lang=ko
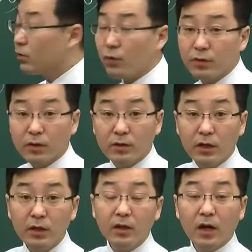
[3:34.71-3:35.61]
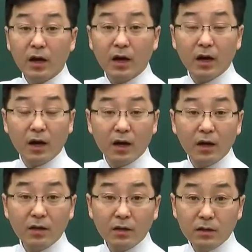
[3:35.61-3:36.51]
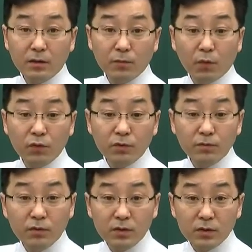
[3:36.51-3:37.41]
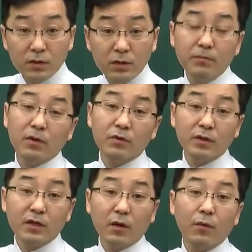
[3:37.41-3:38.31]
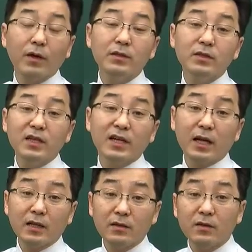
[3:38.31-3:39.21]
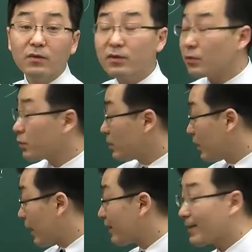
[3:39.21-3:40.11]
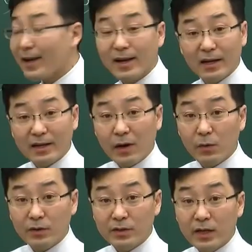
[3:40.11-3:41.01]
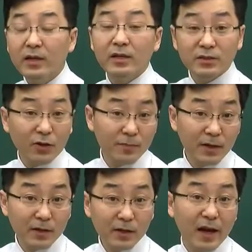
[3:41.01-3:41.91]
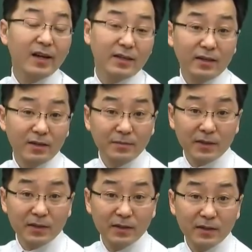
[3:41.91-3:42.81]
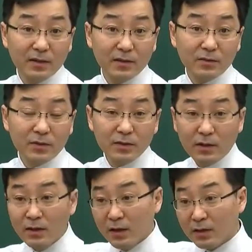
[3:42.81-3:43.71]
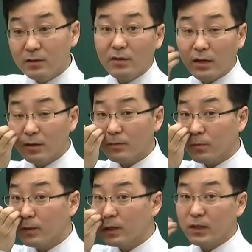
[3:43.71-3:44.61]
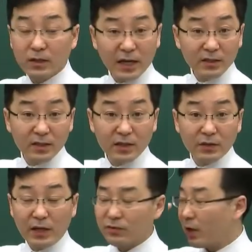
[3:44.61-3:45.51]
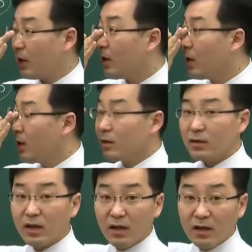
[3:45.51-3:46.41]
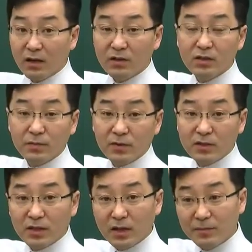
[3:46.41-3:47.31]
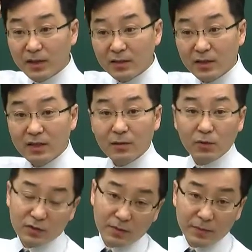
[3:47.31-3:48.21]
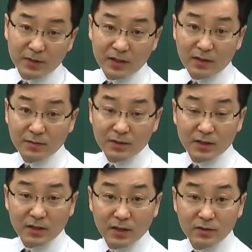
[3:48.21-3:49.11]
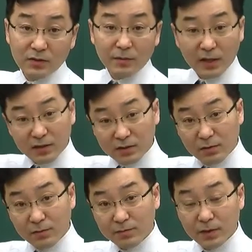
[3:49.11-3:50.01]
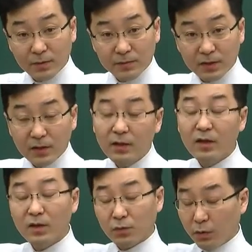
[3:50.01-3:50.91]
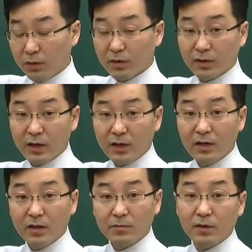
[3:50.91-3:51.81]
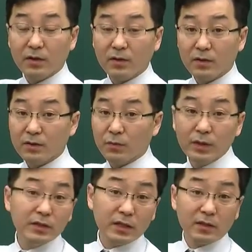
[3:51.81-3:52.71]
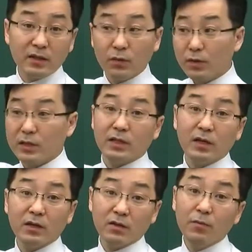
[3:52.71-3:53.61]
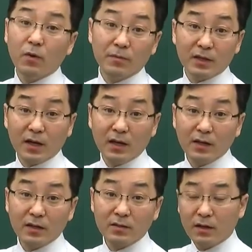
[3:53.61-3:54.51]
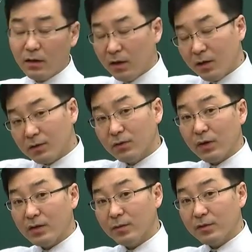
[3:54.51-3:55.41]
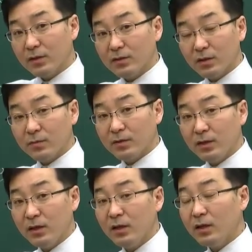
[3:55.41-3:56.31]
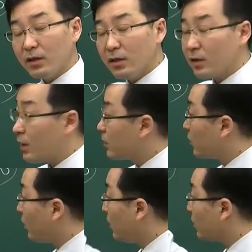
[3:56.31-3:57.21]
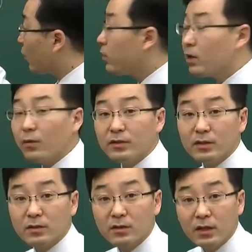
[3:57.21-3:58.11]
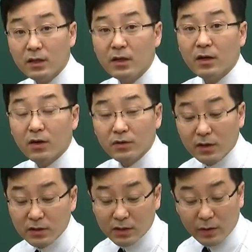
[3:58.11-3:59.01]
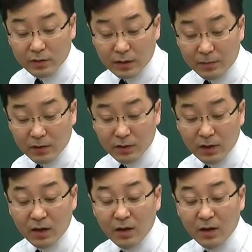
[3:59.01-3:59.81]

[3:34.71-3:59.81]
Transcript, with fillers: 돌턴이 아, 이 모든 물질은 뭘로 돼 있다? 원자라는 걸로 존재한다. 라고 이제 설명을 하게 된 겁니다. 알겠죠? 그래서 그 개념 좀 기억을 하셔야 돼요. 나중에 그게 어디서부터 시작합니까? 질량 보존의 법칙이라는 것부터 시작하죠. 그러면 일정 성분비의 법칙, 돌턴의 뭐야 이제 원자설 이렇게 이제 넘어옵니다. 그래서 그 개념들은 여러분이 기억을 하시고 이 돌턴의 원자설이 어떻게 해서 나왔느냐 바로 이